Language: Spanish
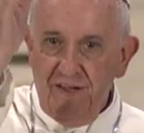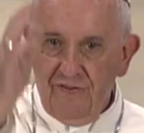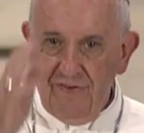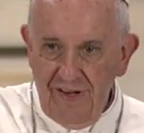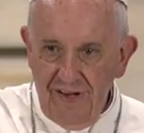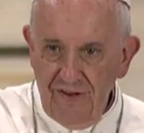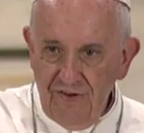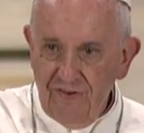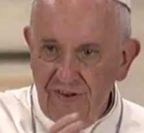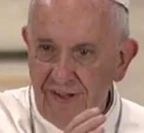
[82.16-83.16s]
que ha
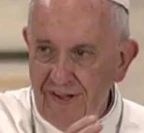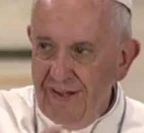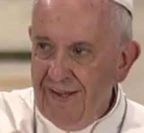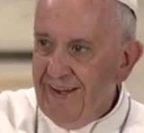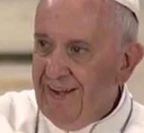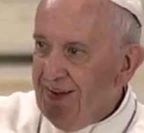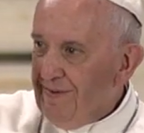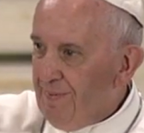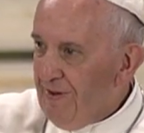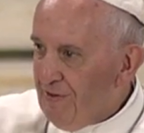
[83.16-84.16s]
incluido 17
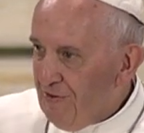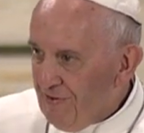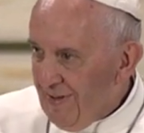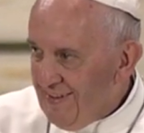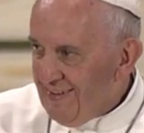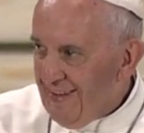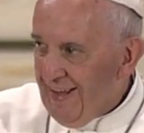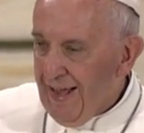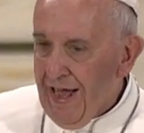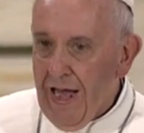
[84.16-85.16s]
viajes en sus casi
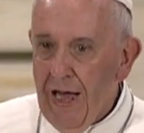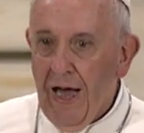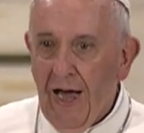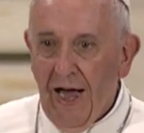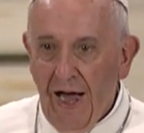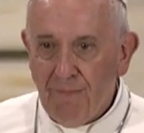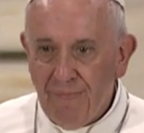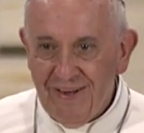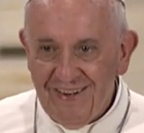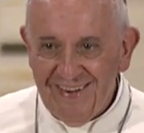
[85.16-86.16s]
cuatro años como
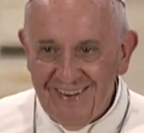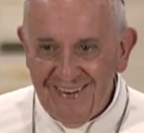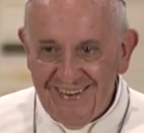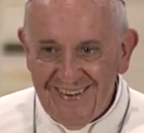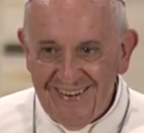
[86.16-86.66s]
papa.